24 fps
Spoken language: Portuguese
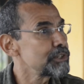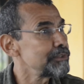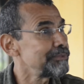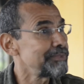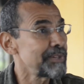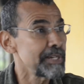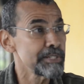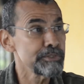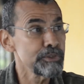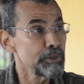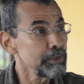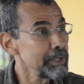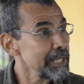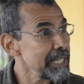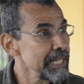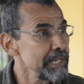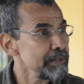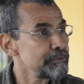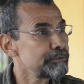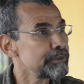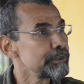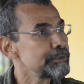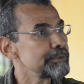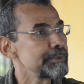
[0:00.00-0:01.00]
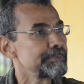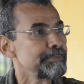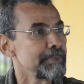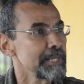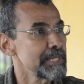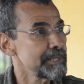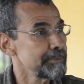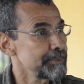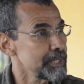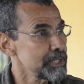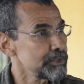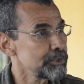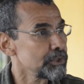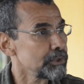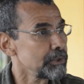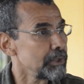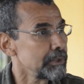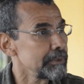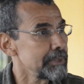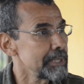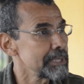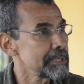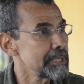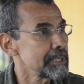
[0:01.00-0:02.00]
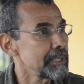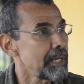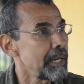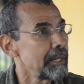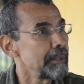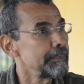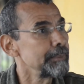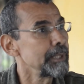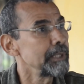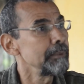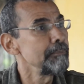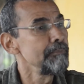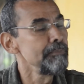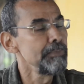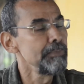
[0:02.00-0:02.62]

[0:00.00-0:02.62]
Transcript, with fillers: eu faço livros para as pessoas, sabe?